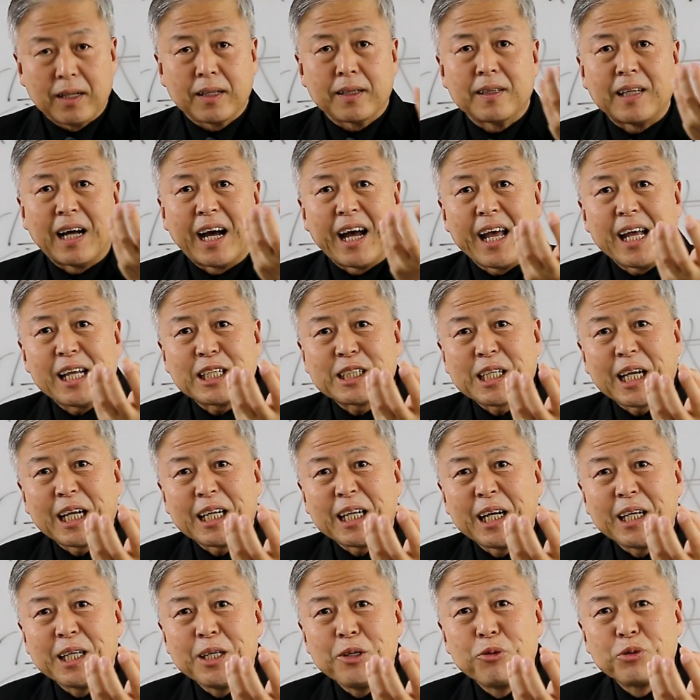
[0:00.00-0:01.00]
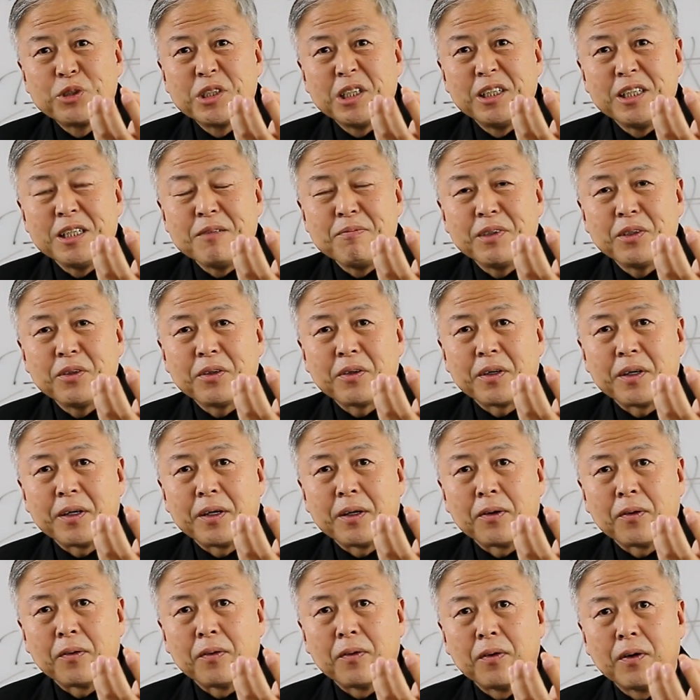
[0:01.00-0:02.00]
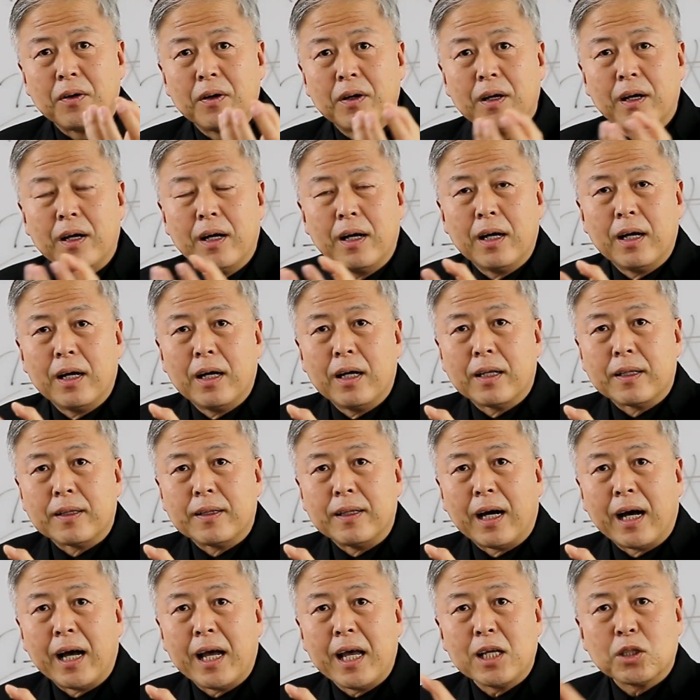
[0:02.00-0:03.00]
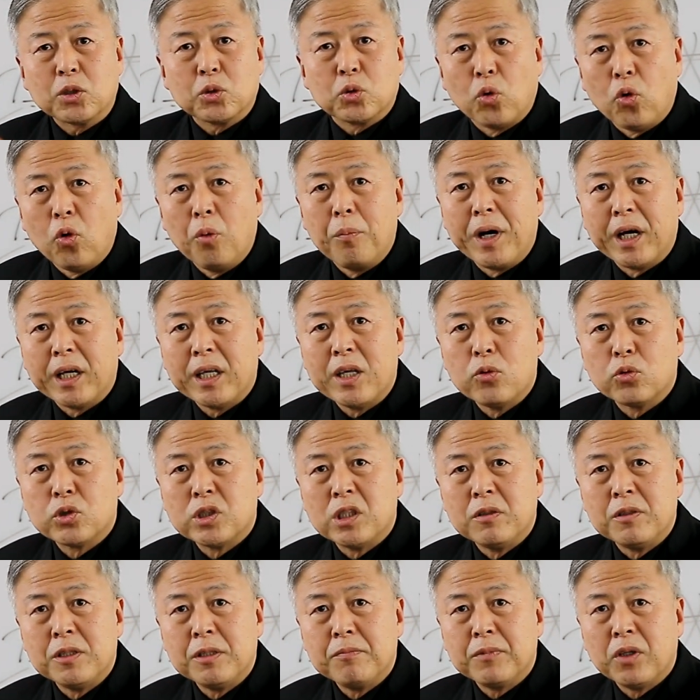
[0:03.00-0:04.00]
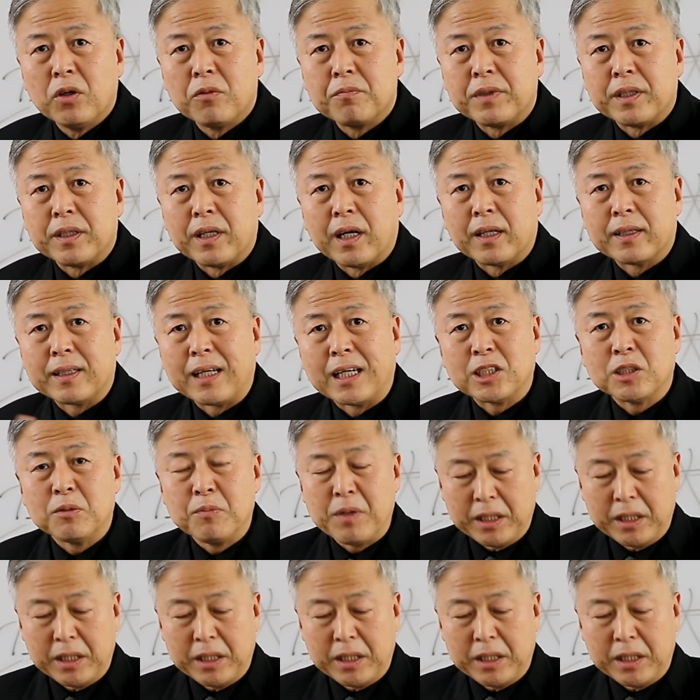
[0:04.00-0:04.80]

나의 사랑이 육신을 입는 거예요. 나의 소망이 육신에 있는 겁니다. 다시